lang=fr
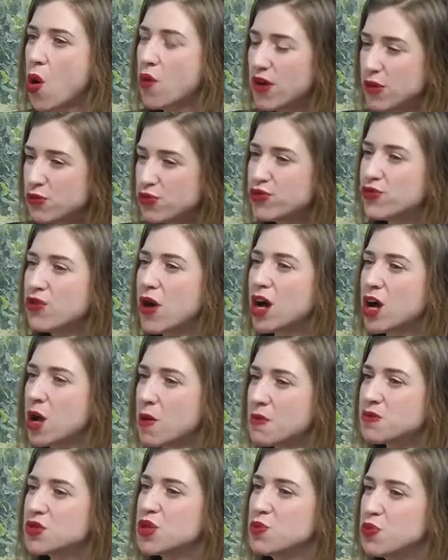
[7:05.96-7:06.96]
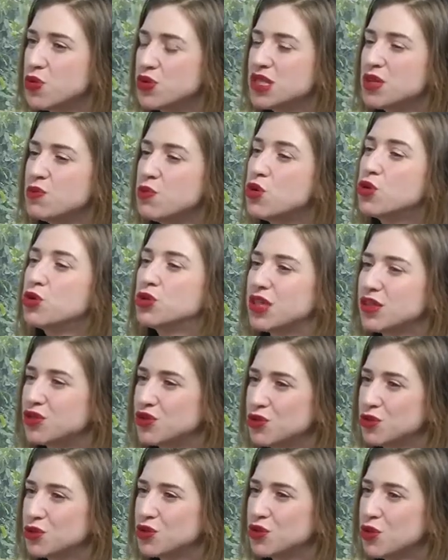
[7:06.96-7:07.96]
va pouvoir quand même se poser beaucoup de
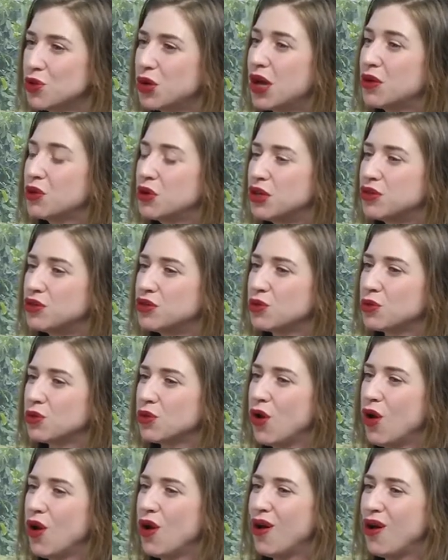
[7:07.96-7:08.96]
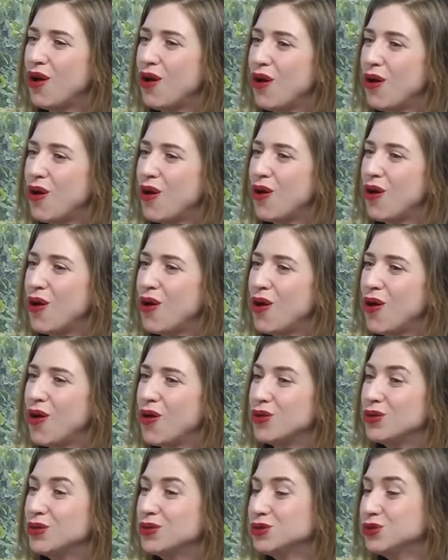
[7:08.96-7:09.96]
questions sur la relation
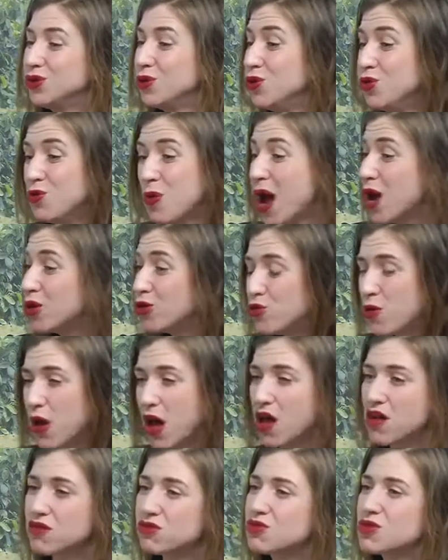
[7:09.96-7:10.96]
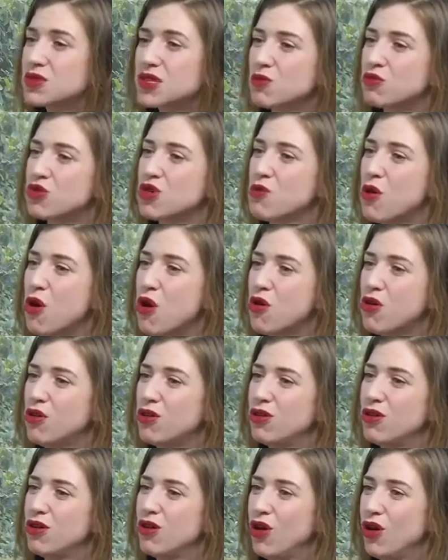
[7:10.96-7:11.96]
euh, de l'humain à l'humain, tout simplement,
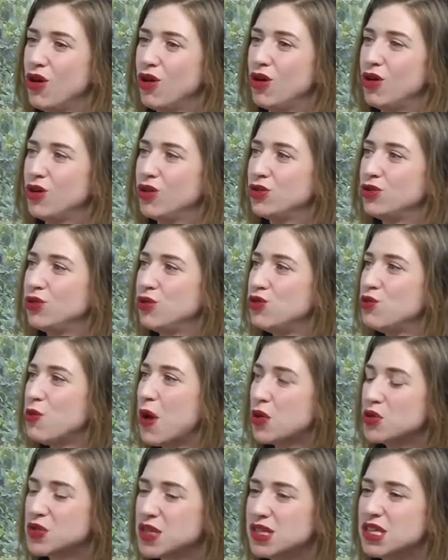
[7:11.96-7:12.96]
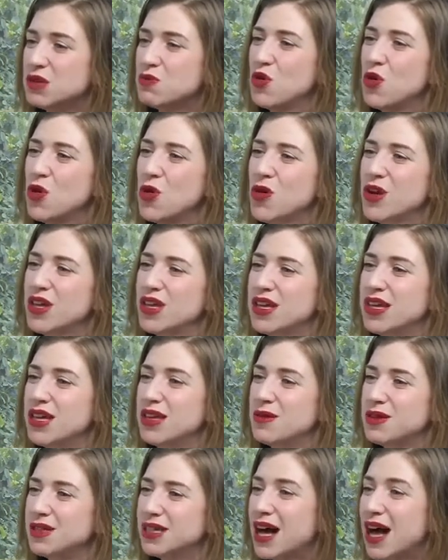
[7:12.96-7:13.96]
euh, de l'humain aux animaux.
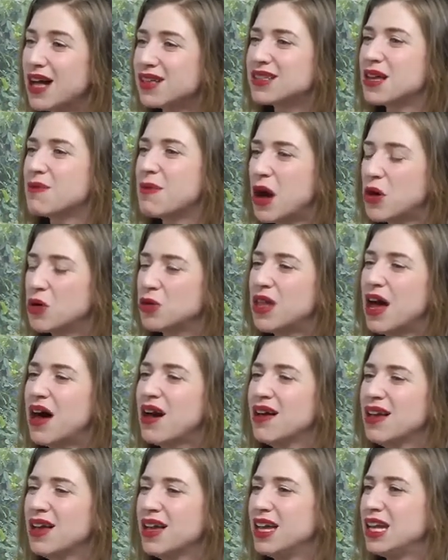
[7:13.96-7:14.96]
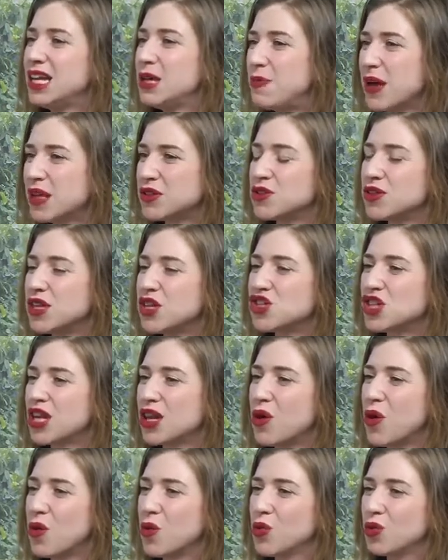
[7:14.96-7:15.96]
Et, grâce à Marona et les personnages qu'elle
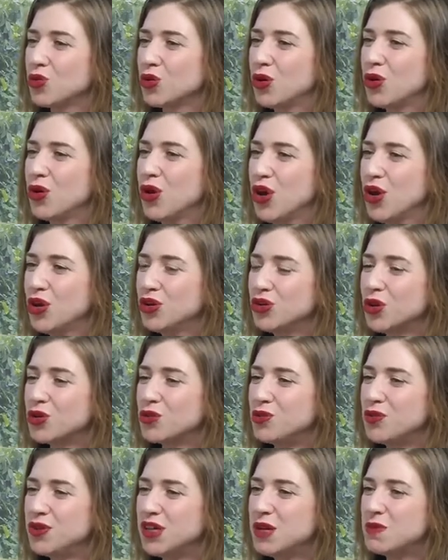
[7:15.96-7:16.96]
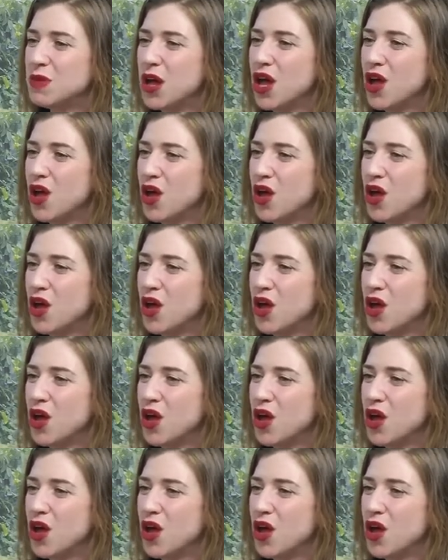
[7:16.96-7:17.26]
rencontre dans le film,